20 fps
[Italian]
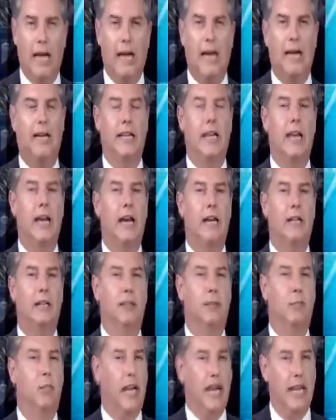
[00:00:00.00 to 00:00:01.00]
l'area
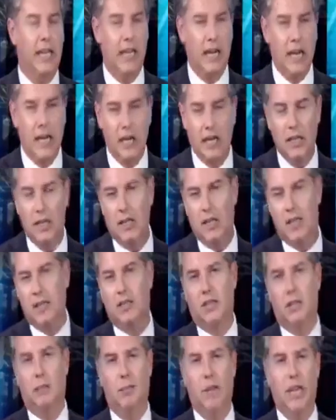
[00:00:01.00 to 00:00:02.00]
di Brera,
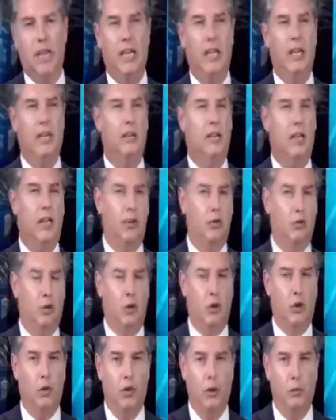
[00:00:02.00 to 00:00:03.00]
sebbene
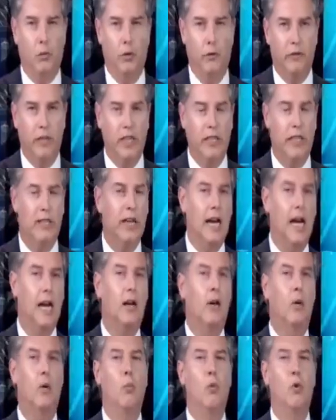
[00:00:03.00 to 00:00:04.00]
territorio di
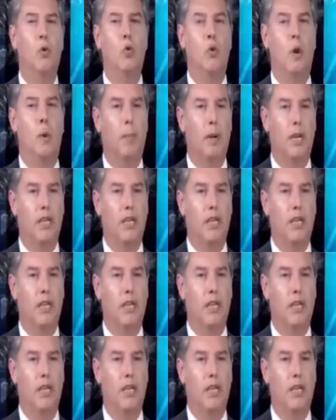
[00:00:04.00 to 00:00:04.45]
Movida comunque